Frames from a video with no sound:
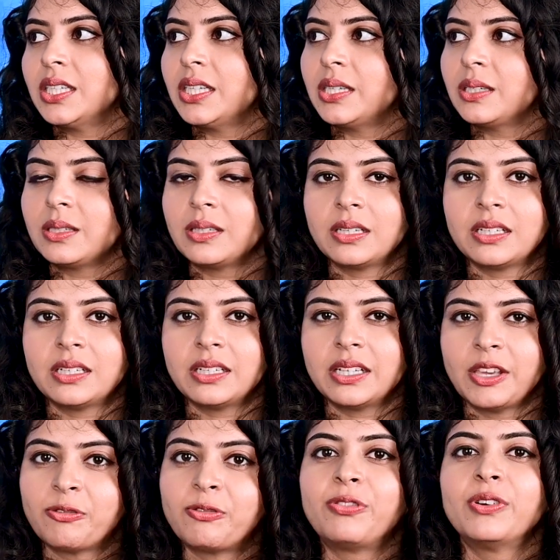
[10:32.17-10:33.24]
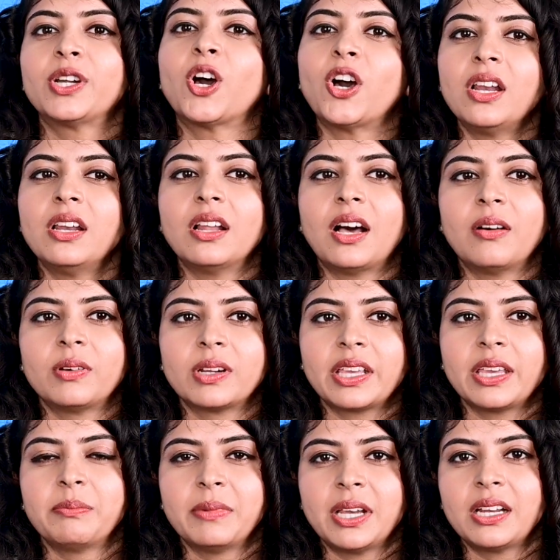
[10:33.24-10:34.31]
அண்ட் இஃப் அட் ஆல்
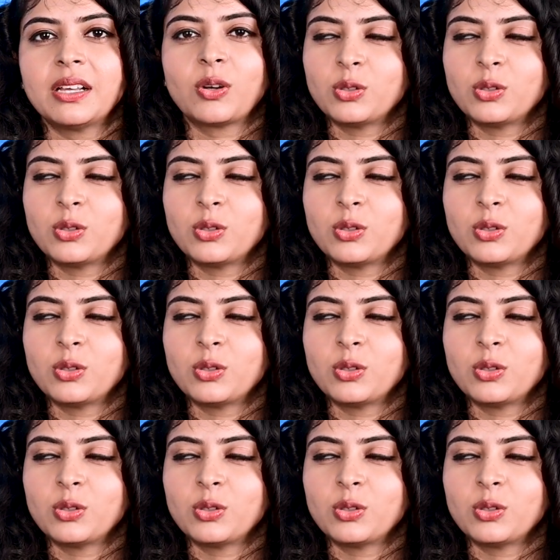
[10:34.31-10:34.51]
அவருக்கு என் மேல